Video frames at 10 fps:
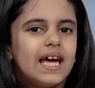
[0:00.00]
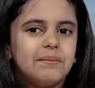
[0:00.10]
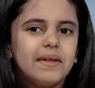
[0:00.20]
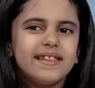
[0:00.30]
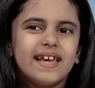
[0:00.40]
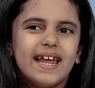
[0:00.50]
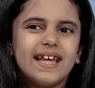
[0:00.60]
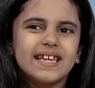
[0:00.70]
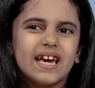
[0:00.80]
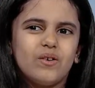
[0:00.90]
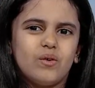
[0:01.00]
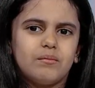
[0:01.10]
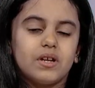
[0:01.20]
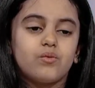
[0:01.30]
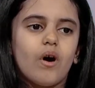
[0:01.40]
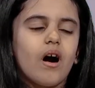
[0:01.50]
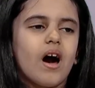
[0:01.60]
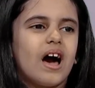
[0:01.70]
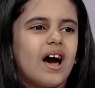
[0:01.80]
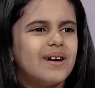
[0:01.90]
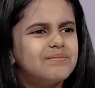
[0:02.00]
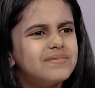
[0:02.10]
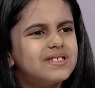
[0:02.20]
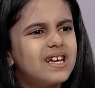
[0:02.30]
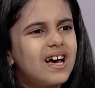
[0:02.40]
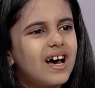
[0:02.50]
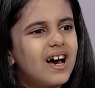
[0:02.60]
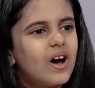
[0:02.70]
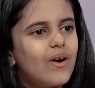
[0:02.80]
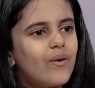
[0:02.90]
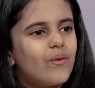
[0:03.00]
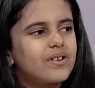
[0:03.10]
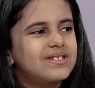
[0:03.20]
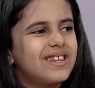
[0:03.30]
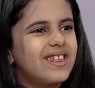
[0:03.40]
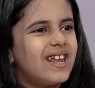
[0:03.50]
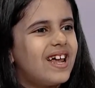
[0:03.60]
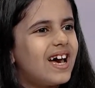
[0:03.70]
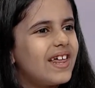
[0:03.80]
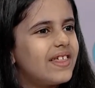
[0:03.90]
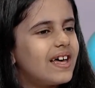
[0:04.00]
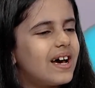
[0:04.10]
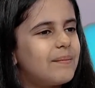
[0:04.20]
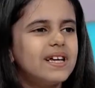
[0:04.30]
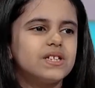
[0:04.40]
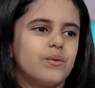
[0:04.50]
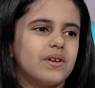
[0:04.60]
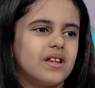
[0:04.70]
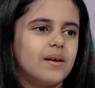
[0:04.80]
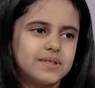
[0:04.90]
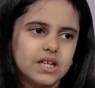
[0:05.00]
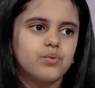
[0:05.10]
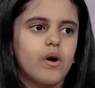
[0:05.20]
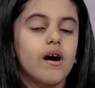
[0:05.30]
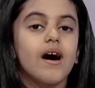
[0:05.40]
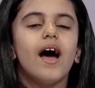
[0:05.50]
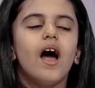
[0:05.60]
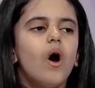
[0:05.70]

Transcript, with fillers: يعني مثلا انا كان عمري اتوقع خمسه واختي ثلاثه ما ادري والله بس اتوقع